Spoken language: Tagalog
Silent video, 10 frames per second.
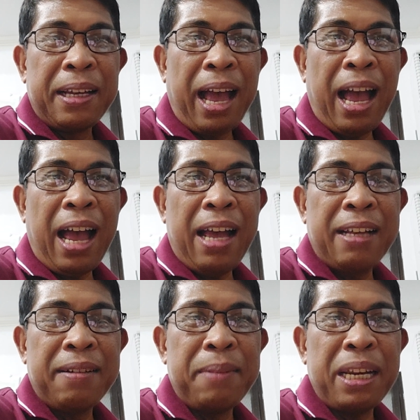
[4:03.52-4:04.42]
Ah,
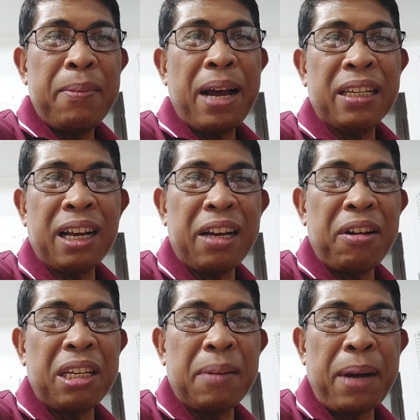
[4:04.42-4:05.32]
may nabasa
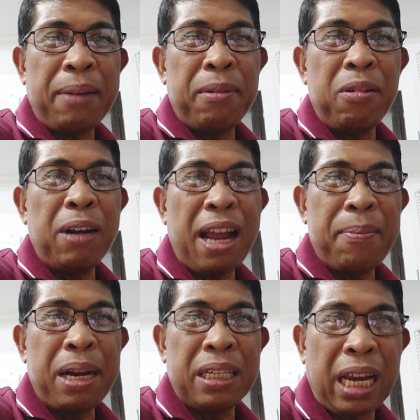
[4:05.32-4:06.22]
kayo sa Bible,
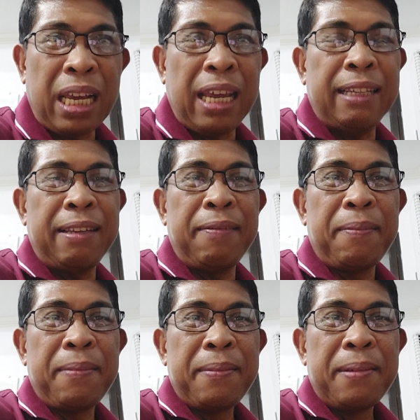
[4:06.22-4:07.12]
wala mang sakit.
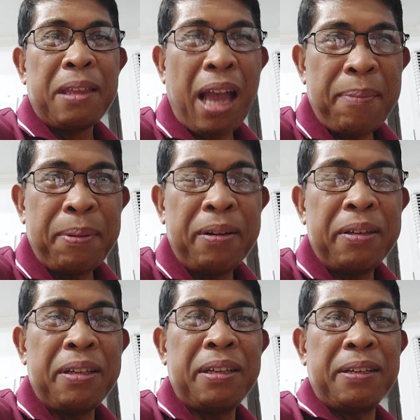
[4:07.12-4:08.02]

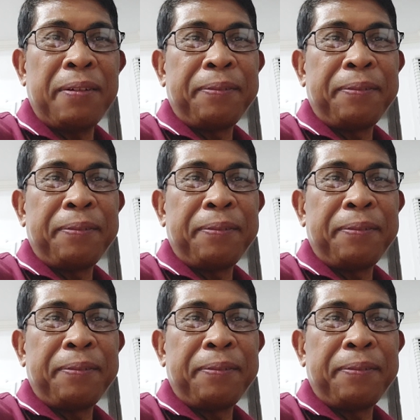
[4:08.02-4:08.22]
Tapos,